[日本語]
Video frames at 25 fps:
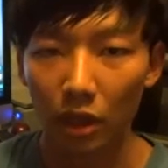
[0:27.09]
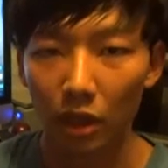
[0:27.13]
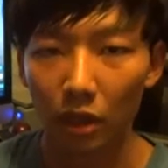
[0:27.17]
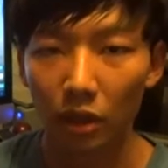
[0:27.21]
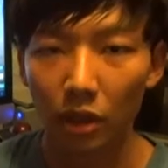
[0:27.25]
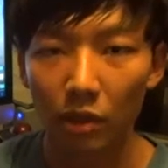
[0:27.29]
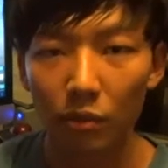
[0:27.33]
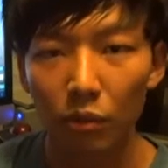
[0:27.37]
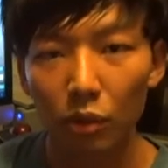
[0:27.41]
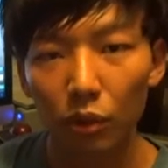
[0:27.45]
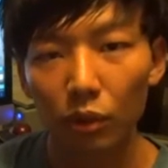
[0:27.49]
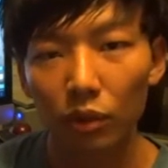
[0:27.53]

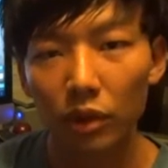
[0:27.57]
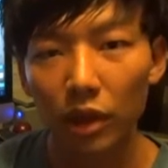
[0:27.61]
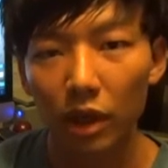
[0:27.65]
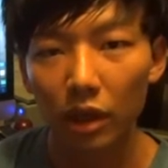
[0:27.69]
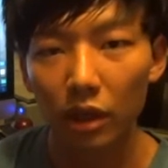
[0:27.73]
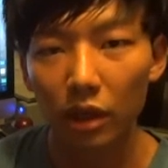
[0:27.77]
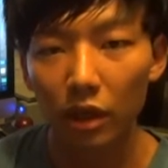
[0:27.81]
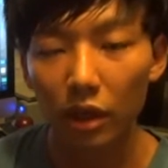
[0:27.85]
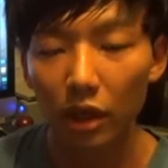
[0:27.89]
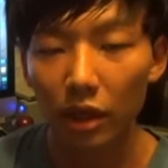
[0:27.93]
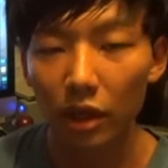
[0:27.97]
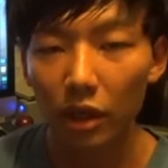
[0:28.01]
デモの段
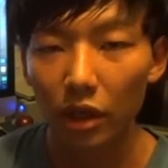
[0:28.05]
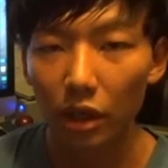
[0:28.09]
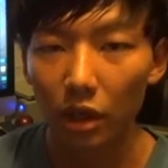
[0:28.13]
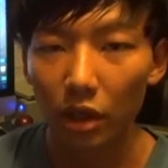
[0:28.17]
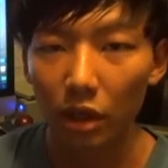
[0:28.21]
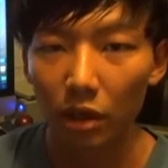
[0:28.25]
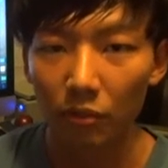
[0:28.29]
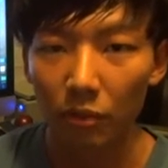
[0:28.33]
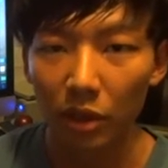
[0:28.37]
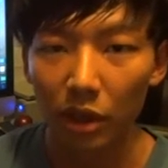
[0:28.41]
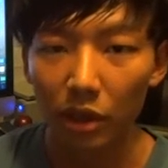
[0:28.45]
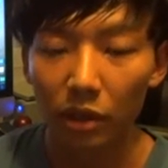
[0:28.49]
階か
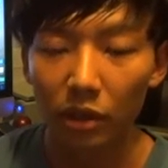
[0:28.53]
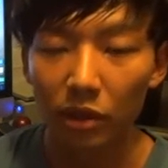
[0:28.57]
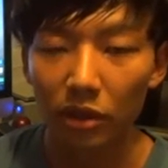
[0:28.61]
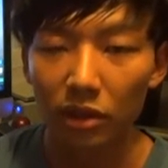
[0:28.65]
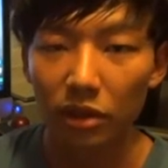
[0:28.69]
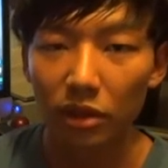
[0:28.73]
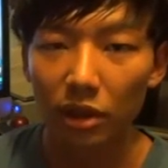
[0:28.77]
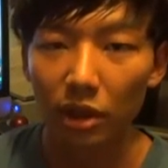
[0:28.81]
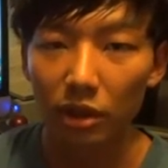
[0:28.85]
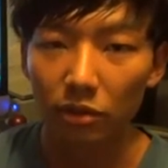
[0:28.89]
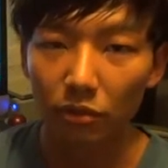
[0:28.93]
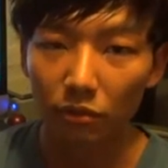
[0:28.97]
ら
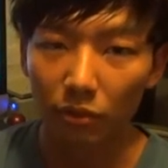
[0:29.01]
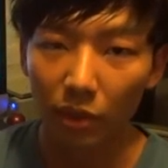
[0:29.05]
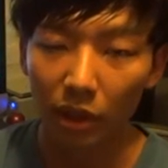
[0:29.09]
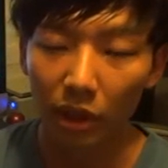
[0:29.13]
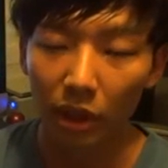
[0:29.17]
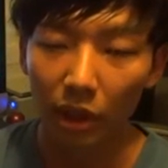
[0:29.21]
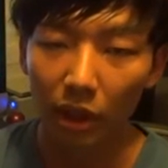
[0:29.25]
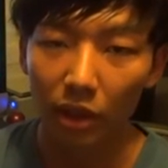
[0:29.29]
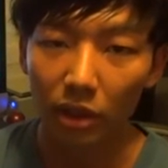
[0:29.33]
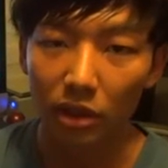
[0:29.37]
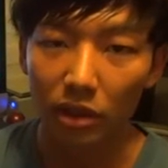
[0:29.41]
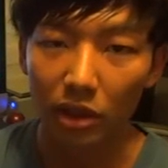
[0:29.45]
ミックスダウンま
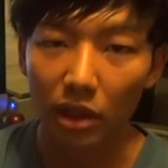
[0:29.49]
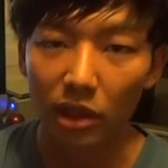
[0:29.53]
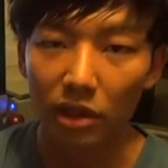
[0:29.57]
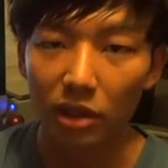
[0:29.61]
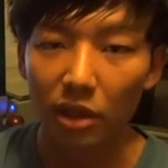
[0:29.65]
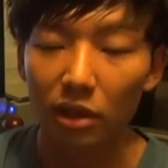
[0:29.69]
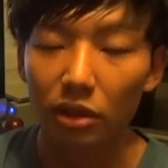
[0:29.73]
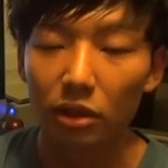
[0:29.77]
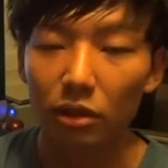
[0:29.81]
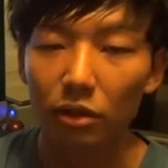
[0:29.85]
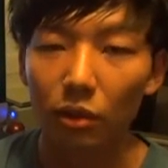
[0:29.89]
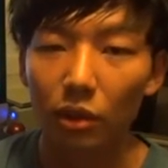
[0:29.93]
で制
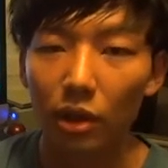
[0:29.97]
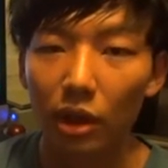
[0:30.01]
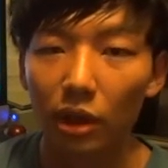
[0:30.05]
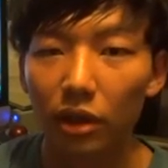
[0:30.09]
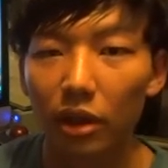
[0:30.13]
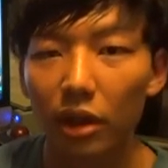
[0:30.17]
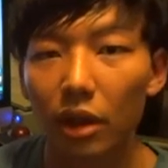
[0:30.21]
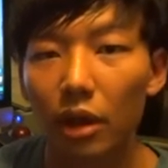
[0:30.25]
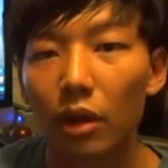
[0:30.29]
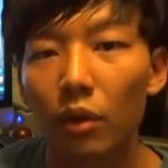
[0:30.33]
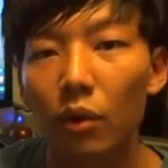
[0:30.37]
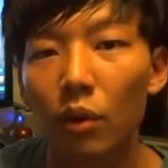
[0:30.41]
作の過
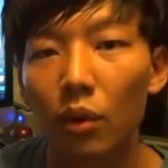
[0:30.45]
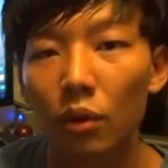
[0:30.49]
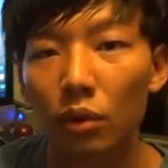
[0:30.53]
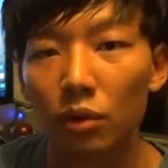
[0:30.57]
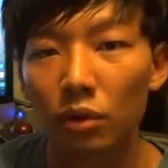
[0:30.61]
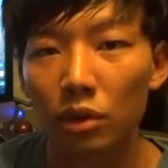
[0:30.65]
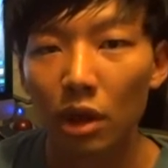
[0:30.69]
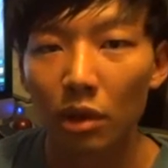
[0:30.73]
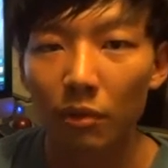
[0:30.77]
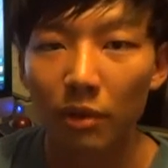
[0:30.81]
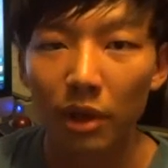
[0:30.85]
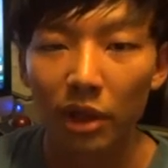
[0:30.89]
程を
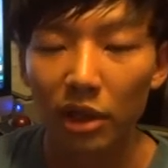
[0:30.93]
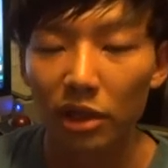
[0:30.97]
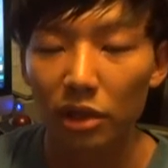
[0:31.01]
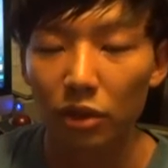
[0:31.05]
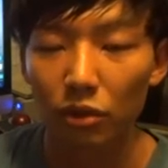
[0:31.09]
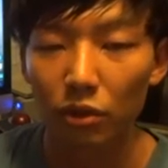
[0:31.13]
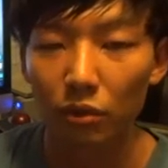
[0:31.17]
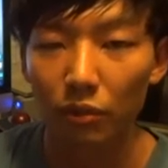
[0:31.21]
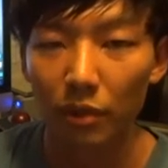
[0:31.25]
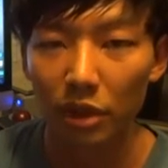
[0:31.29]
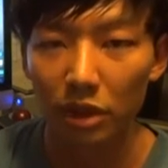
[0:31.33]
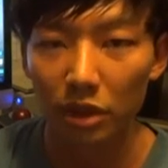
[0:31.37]
裏話
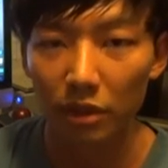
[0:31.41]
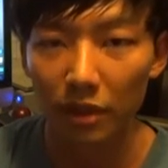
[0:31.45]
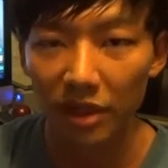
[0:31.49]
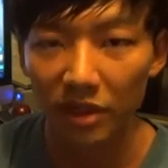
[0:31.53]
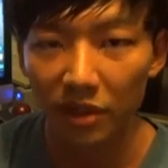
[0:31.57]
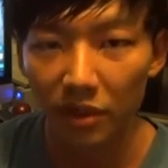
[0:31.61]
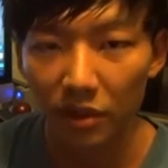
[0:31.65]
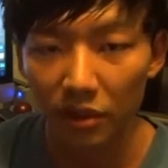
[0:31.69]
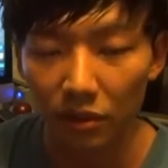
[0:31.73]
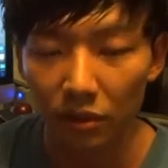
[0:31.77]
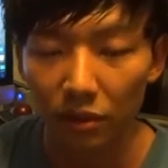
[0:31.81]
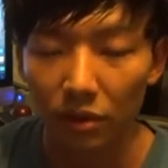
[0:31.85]
を交えつ
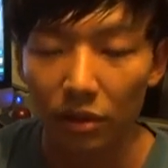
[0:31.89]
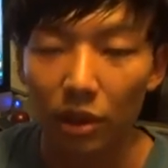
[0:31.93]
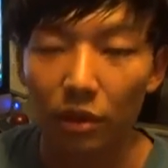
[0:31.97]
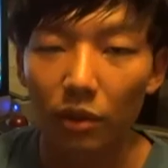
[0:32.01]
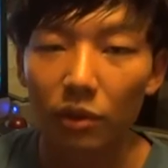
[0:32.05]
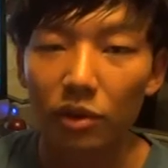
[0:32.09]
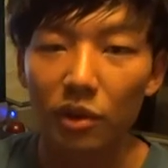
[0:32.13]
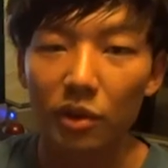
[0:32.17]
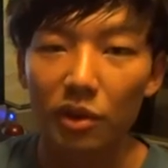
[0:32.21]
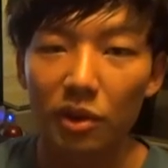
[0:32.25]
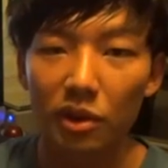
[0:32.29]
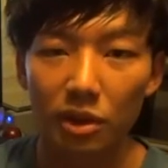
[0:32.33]
つ楽
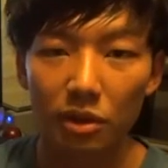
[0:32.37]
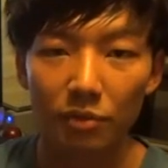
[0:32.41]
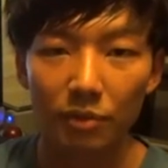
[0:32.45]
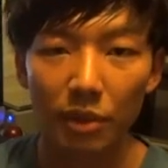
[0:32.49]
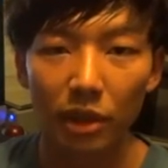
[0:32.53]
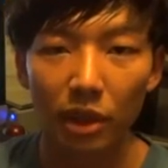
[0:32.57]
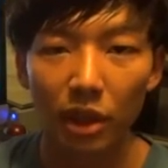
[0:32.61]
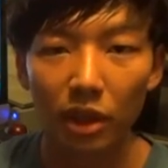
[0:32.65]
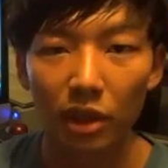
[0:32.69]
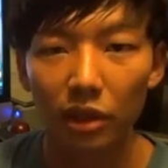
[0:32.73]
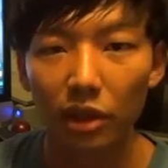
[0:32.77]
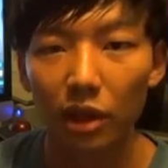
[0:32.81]
しく進め
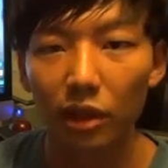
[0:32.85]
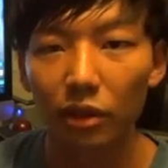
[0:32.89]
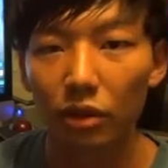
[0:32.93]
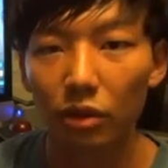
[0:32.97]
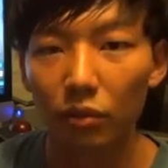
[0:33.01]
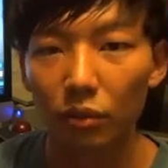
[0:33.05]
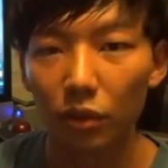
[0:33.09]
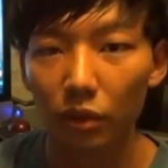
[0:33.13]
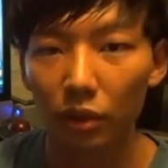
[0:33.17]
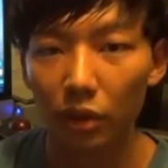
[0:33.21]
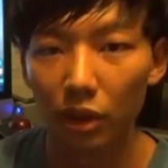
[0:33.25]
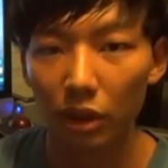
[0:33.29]
ていきたいと
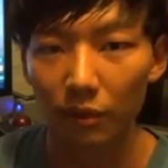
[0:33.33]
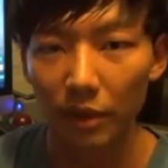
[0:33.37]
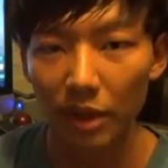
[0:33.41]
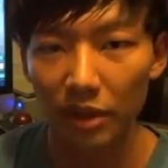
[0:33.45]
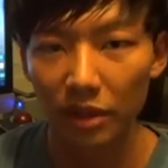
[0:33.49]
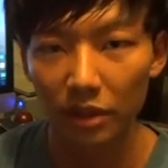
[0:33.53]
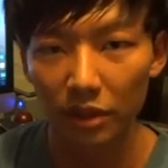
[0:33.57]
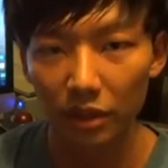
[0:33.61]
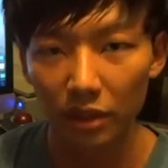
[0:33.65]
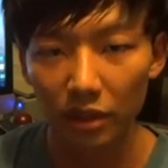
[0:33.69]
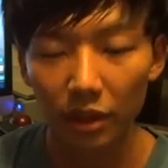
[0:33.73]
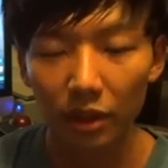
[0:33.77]
思っていま
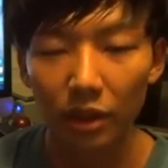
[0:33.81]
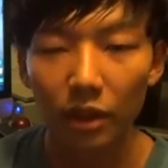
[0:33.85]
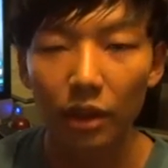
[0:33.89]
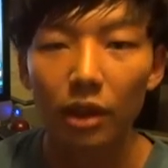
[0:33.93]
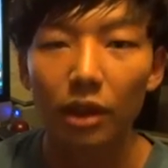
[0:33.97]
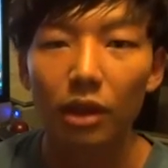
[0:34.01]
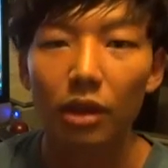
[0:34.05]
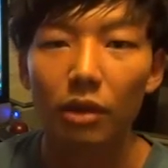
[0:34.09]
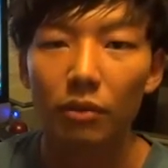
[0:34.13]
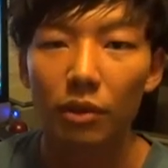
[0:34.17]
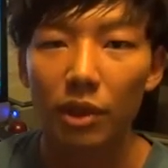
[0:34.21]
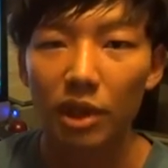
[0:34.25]
す
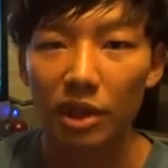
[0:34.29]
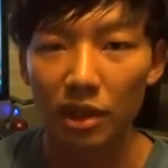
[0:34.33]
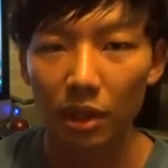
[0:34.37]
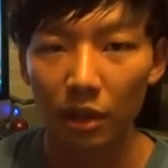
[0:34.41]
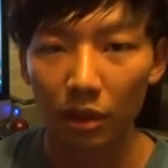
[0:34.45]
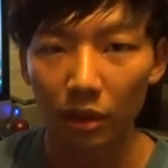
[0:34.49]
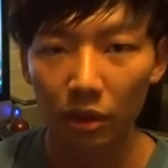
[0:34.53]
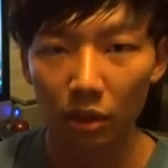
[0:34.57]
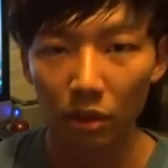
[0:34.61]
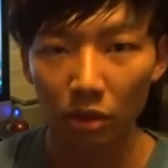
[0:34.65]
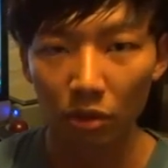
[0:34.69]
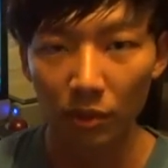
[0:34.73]
皆さん
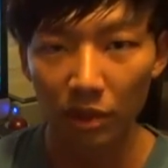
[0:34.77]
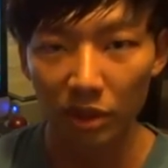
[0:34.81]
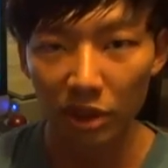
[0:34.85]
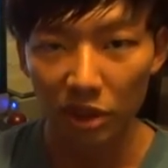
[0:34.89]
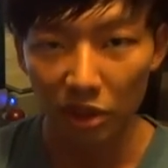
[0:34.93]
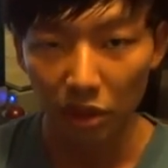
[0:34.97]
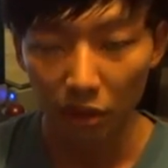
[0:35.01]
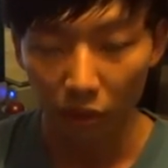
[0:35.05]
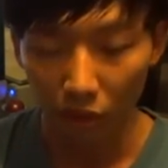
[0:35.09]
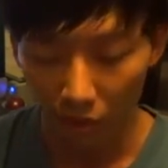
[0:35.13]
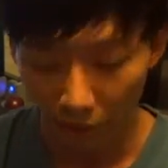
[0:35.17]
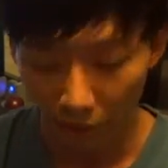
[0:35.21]
お待ちしてお